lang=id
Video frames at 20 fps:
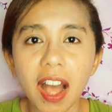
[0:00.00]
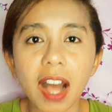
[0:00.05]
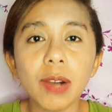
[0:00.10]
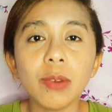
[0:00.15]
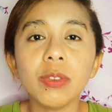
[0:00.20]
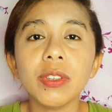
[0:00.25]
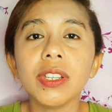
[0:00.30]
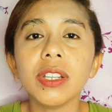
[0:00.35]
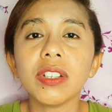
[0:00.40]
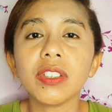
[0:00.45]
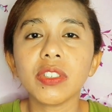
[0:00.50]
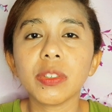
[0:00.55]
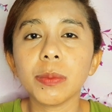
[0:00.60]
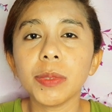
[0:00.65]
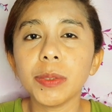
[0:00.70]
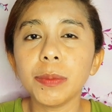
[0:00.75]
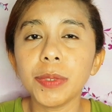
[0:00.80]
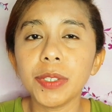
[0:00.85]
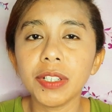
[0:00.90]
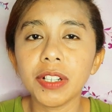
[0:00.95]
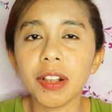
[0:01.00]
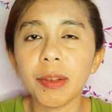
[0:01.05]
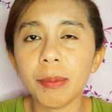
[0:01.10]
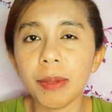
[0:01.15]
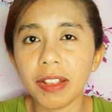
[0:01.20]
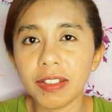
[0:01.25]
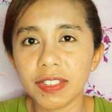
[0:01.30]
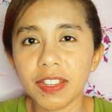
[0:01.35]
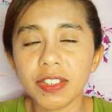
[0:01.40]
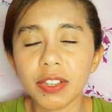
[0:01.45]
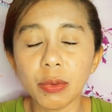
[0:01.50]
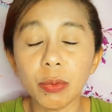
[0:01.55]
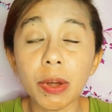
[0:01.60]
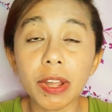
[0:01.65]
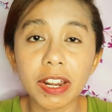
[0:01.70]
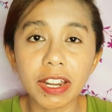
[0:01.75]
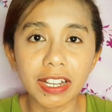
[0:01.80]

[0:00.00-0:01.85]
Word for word: audio subliminal message luar